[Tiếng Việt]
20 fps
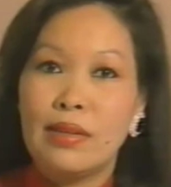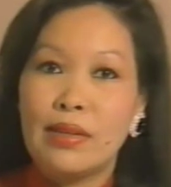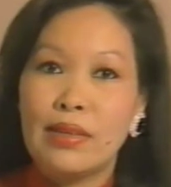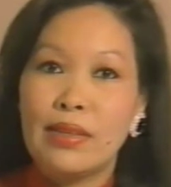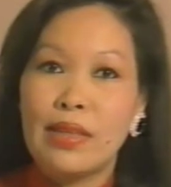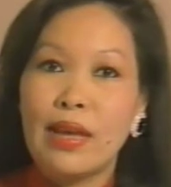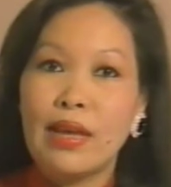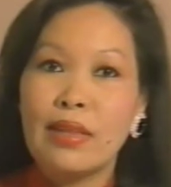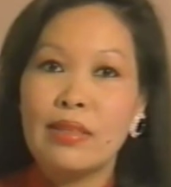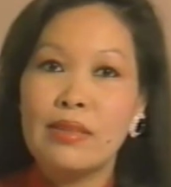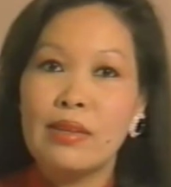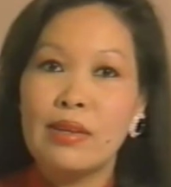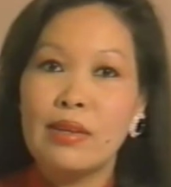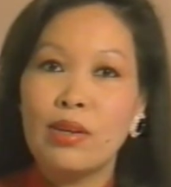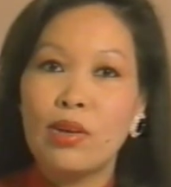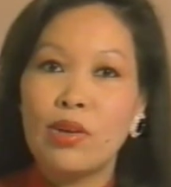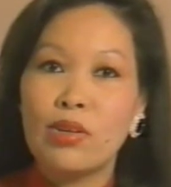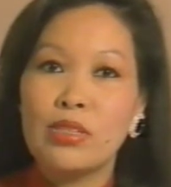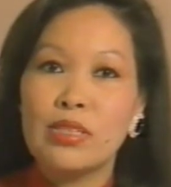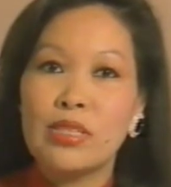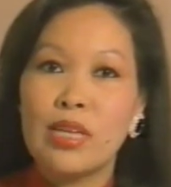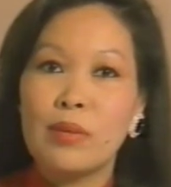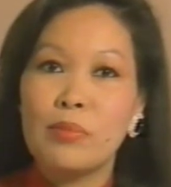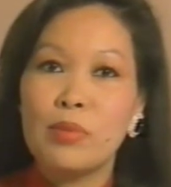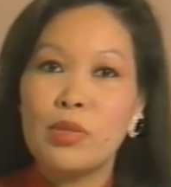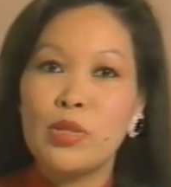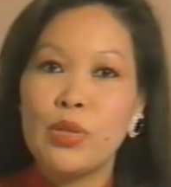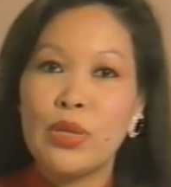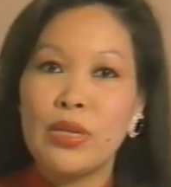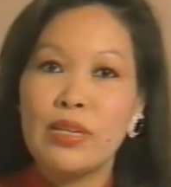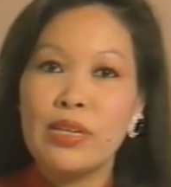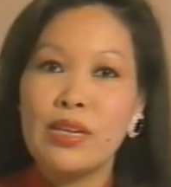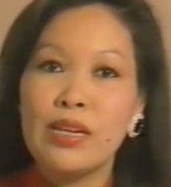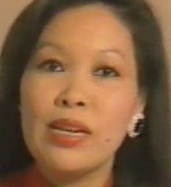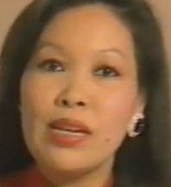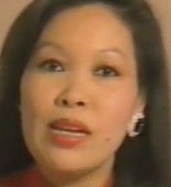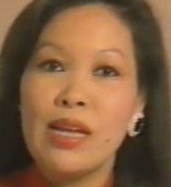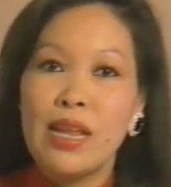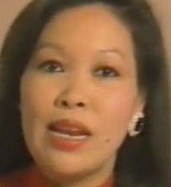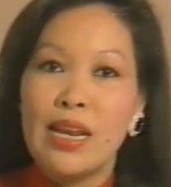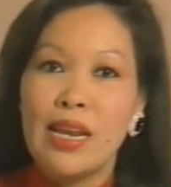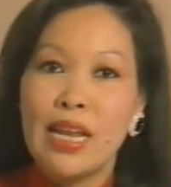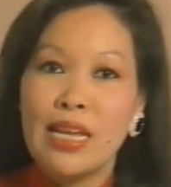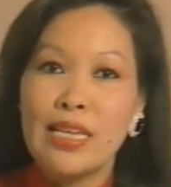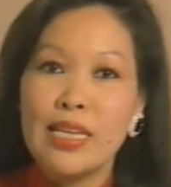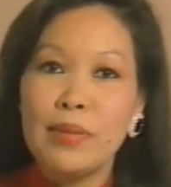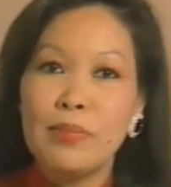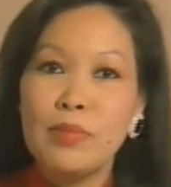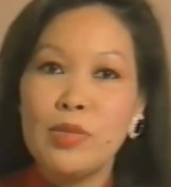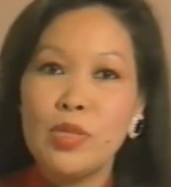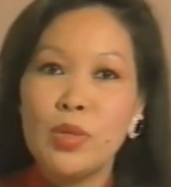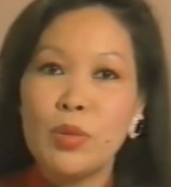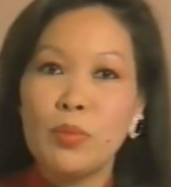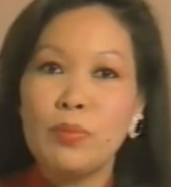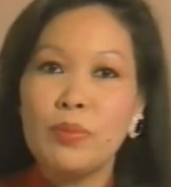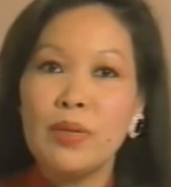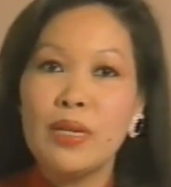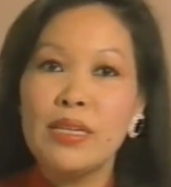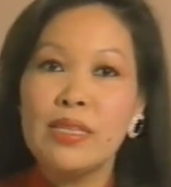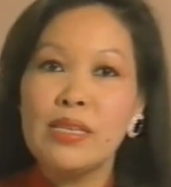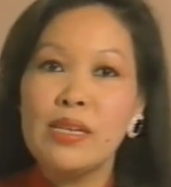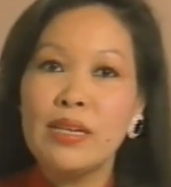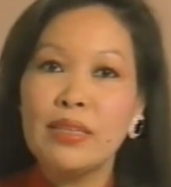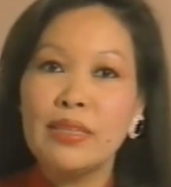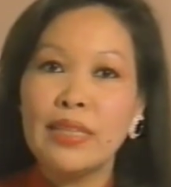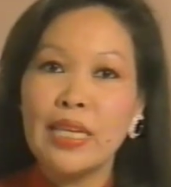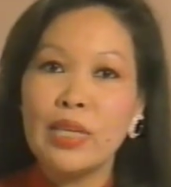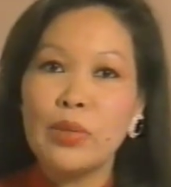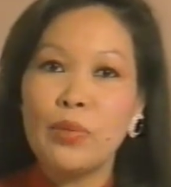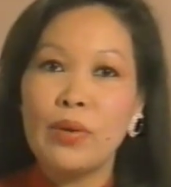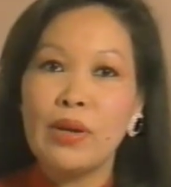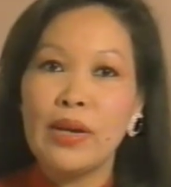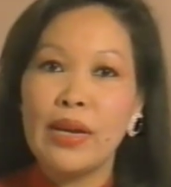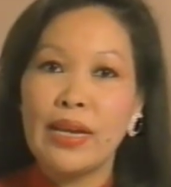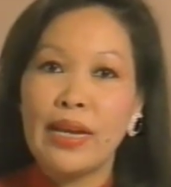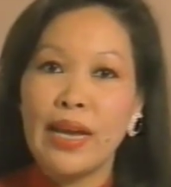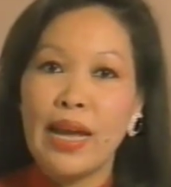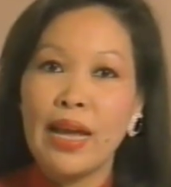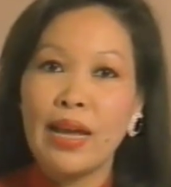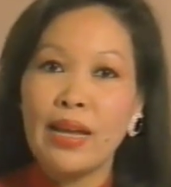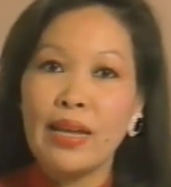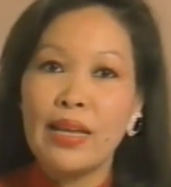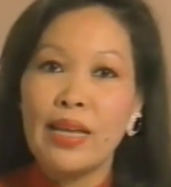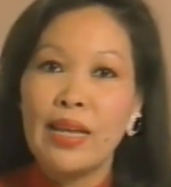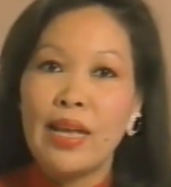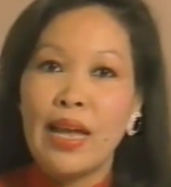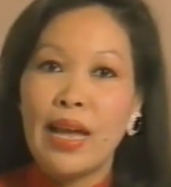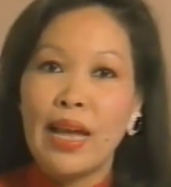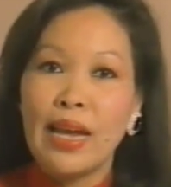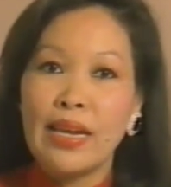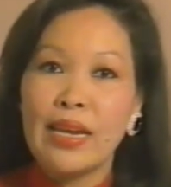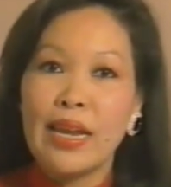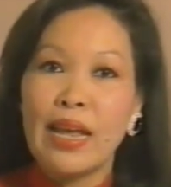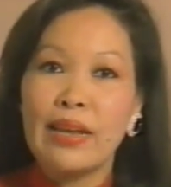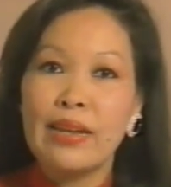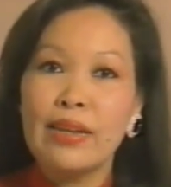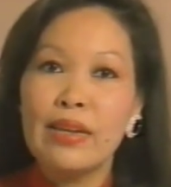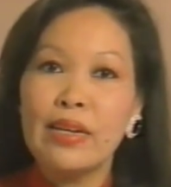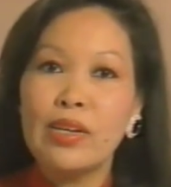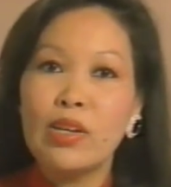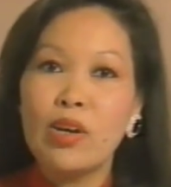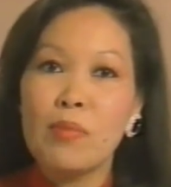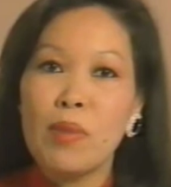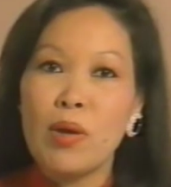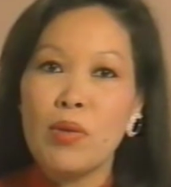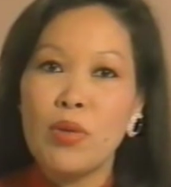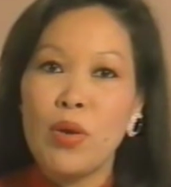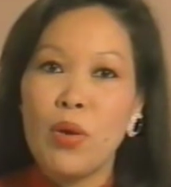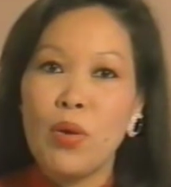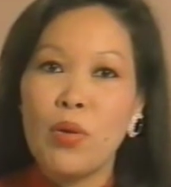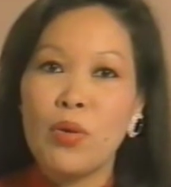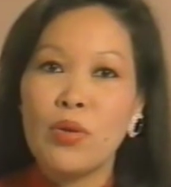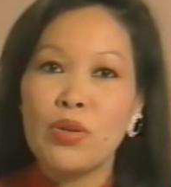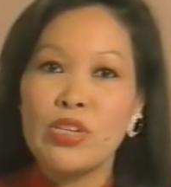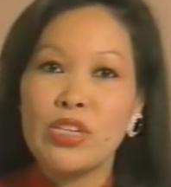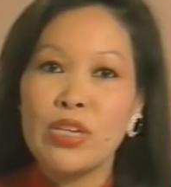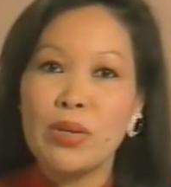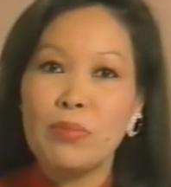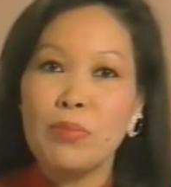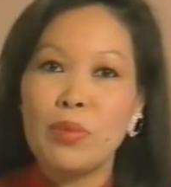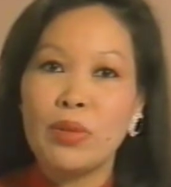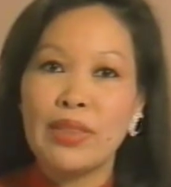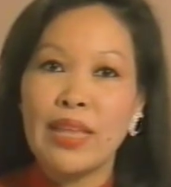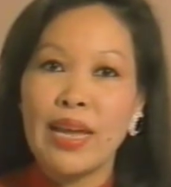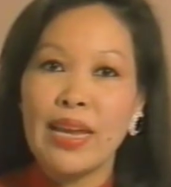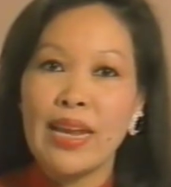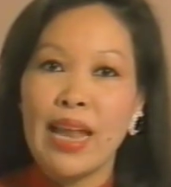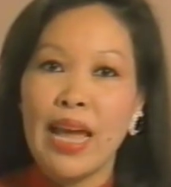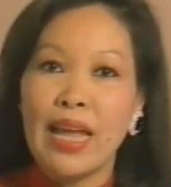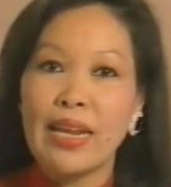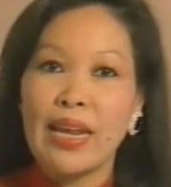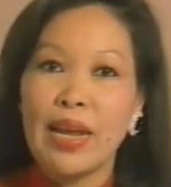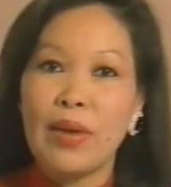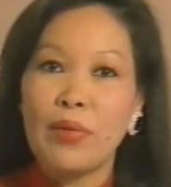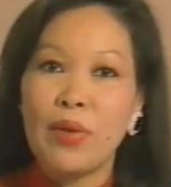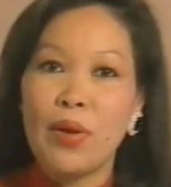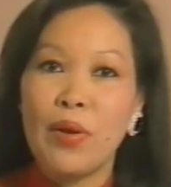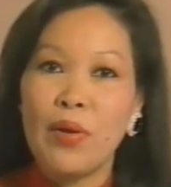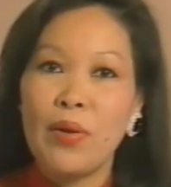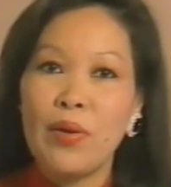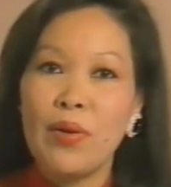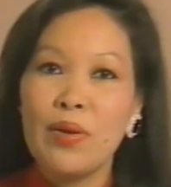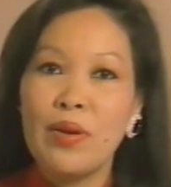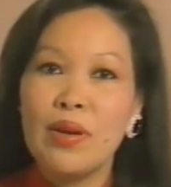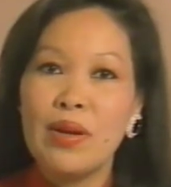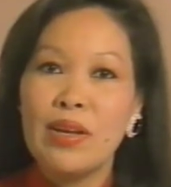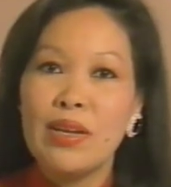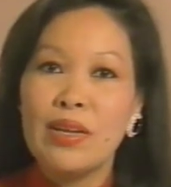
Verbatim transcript: Người ta thường còn sợ một chuyện nữa là nhiễm trùng nơi thương tích của người khác hay là nơi có máu đổ trong một tai nạn nào đó.